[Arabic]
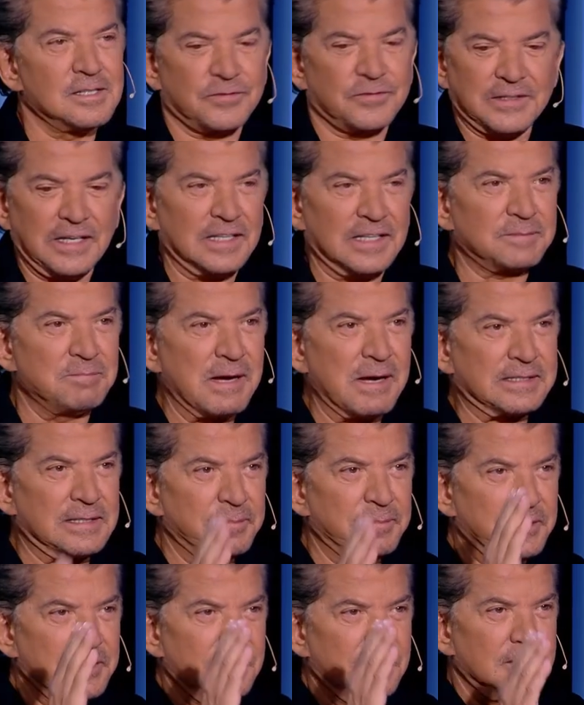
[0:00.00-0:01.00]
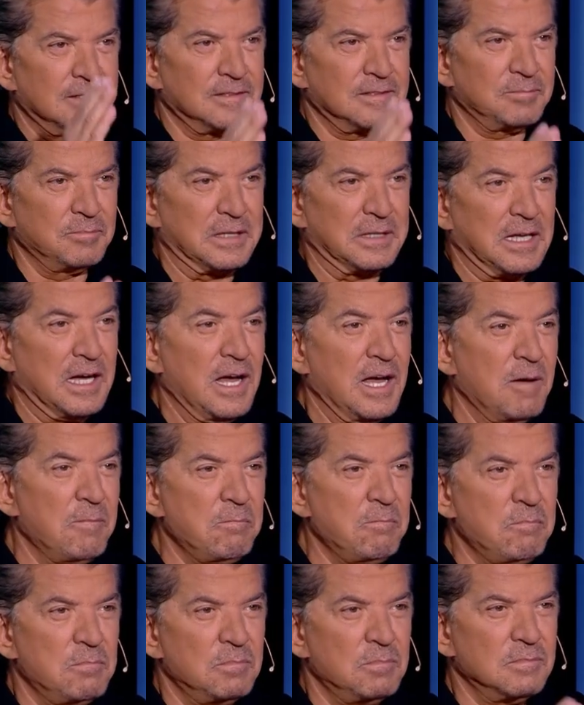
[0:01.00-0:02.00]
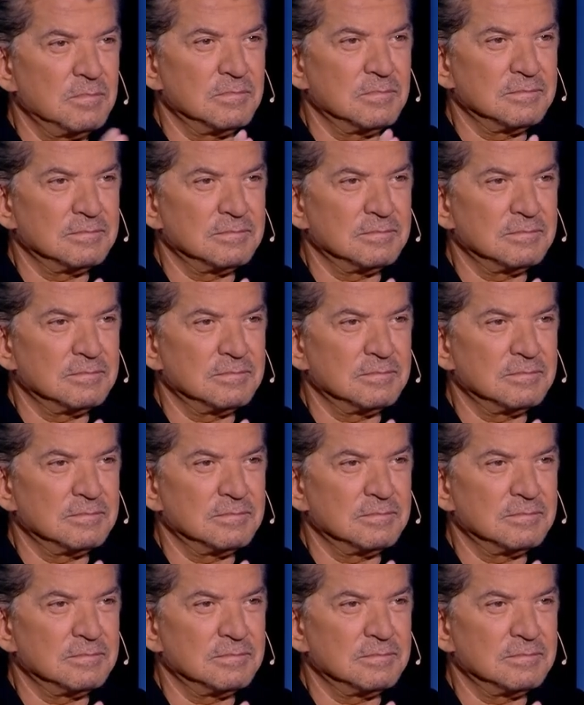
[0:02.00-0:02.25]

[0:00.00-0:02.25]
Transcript: اذا فتحت مكتبه من اهم